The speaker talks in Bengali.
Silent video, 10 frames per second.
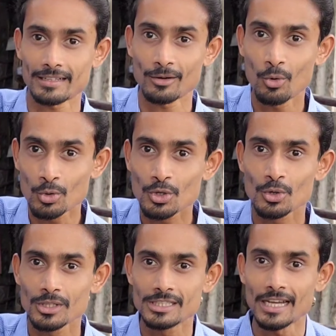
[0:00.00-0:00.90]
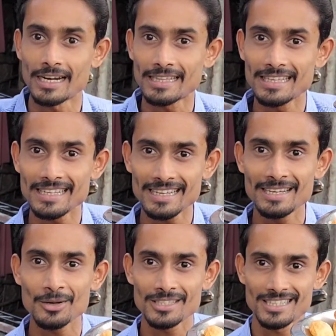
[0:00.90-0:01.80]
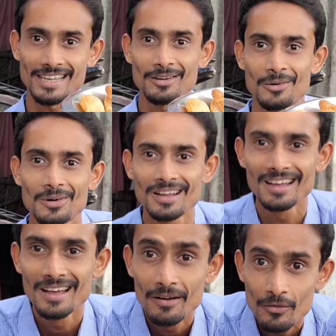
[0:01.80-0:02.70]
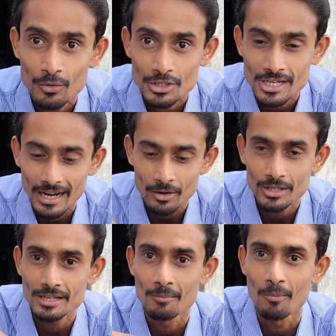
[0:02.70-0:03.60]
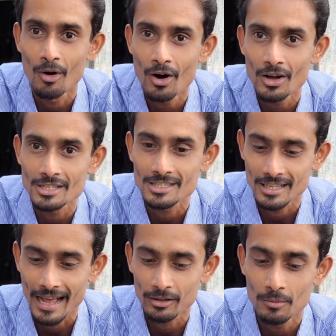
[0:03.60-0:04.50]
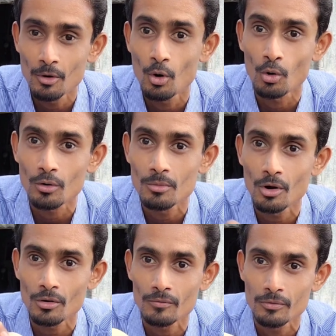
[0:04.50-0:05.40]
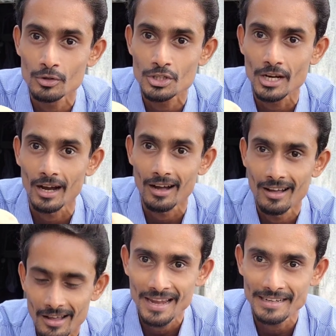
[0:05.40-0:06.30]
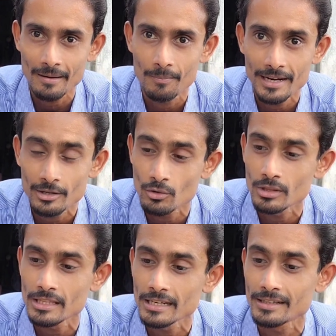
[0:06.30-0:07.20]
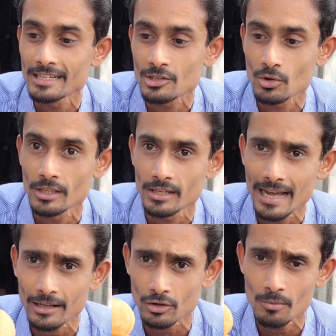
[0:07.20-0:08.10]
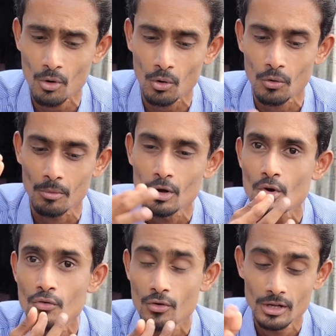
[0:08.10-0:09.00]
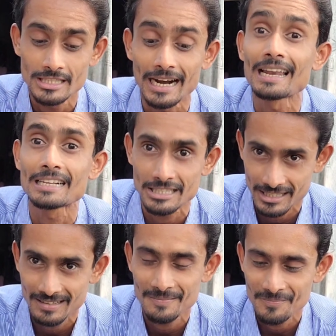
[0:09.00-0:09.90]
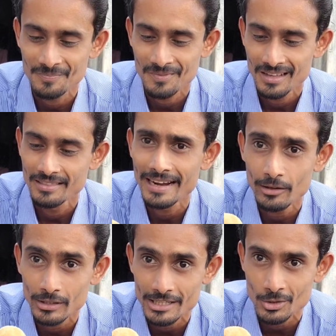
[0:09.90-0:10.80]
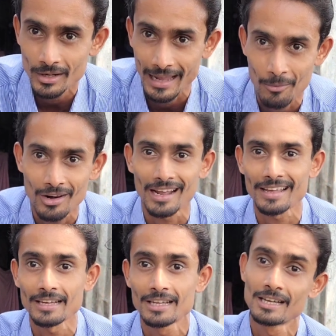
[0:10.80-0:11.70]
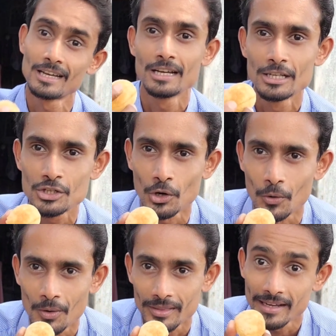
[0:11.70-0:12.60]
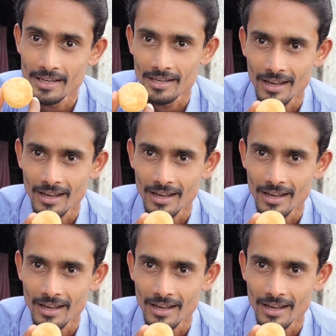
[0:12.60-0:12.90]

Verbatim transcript: একটা কোটো রয়েছে আর এদিকে কি রয়েছে দেখো ফুচকা রয়েছে বস একদম গরম গরম ফুচকা এটা বিট নুন দিয়ে টেস্ট করে দেখি একদম গরম ছ্যাঁকা লাগছে দেখি তো টেস্ট করে কেমন লাগে চলো দেখি